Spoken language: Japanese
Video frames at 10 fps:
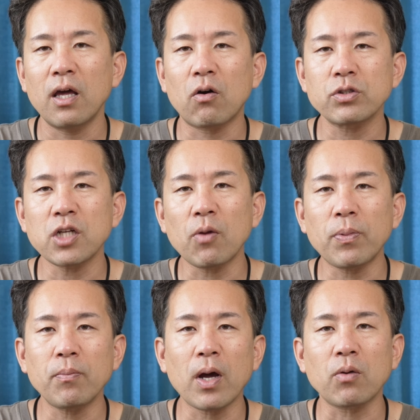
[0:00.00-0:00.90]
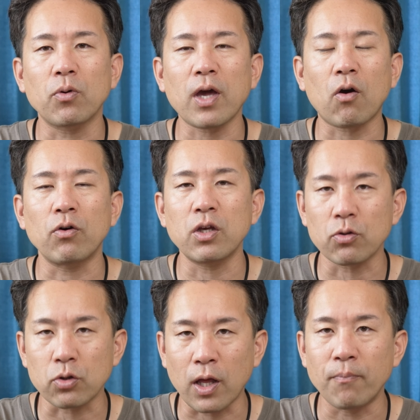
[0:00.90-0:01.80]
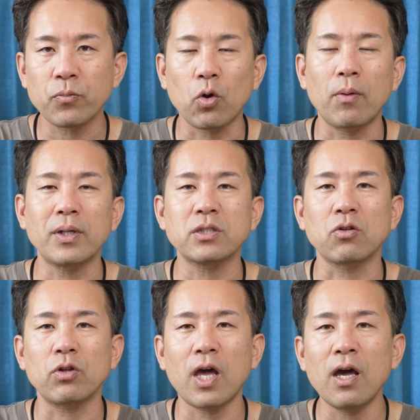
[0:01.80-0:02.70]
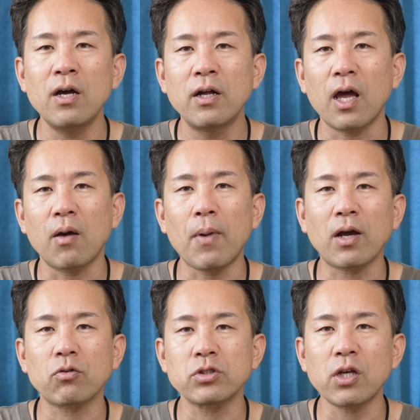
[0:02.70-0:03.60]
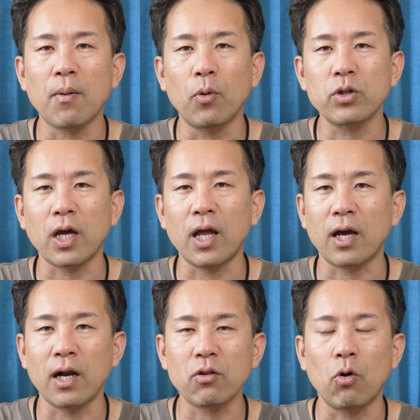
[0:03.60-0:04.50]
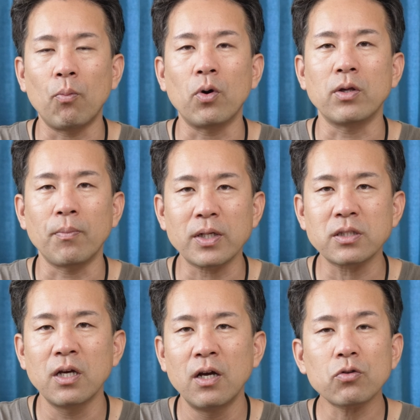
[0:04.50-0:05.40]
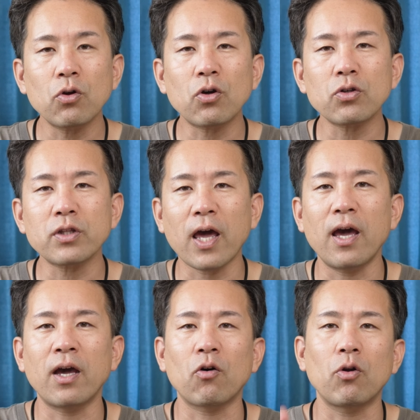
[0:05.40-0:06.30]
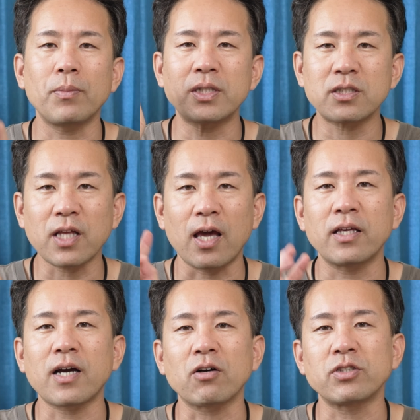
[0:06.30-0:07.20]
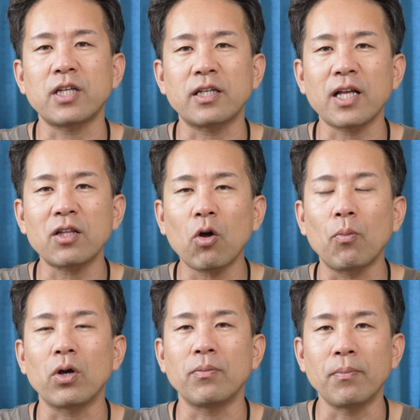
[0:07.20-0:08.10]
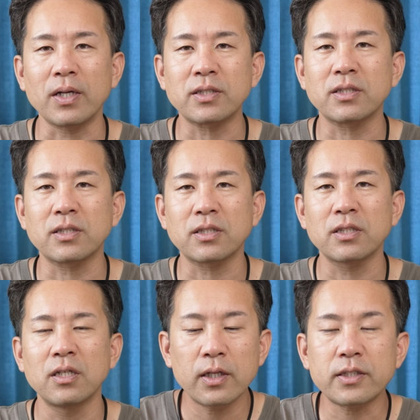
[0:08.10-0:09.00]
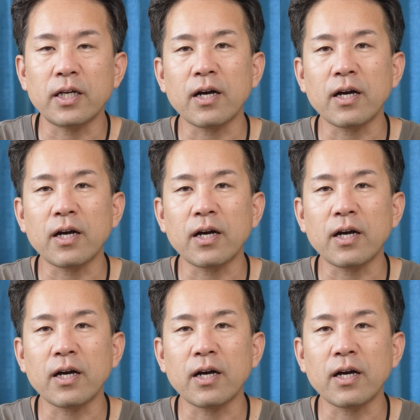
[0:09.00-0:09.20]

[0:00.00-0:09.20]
えこちらのピンマイクも結構いい音で撮れますので、えマイクとしては問題ないかなと思います。ということで、えこの3つで比較していきたいと思います。せっ